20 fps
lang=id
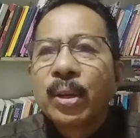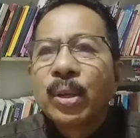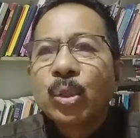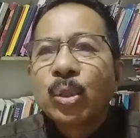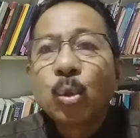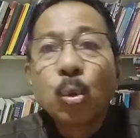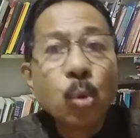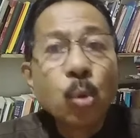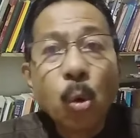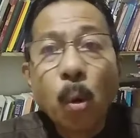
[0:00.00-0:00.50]

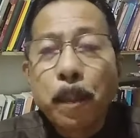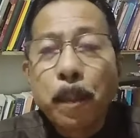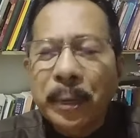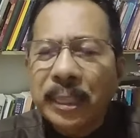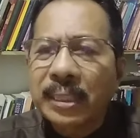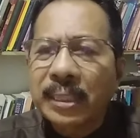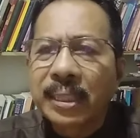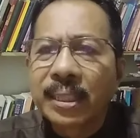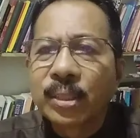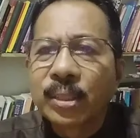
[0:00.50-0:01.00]
sungguh
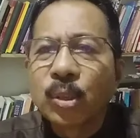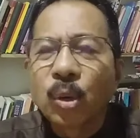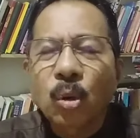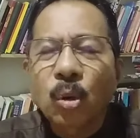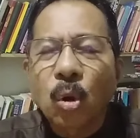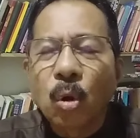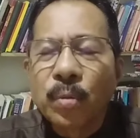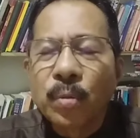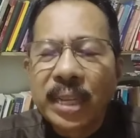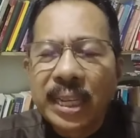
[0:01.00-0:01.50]
Presiden
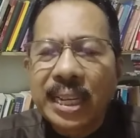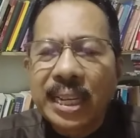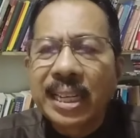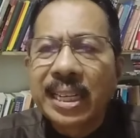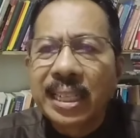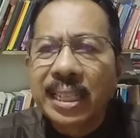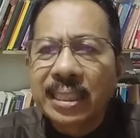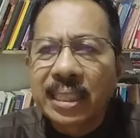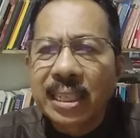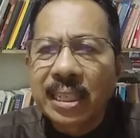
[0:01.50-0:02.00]
Jokowi
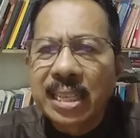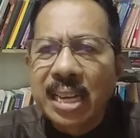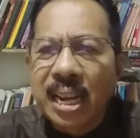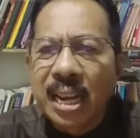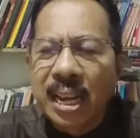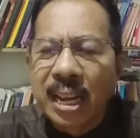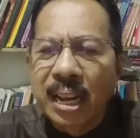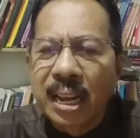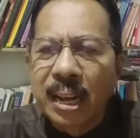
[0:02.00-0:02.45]
kelihatannya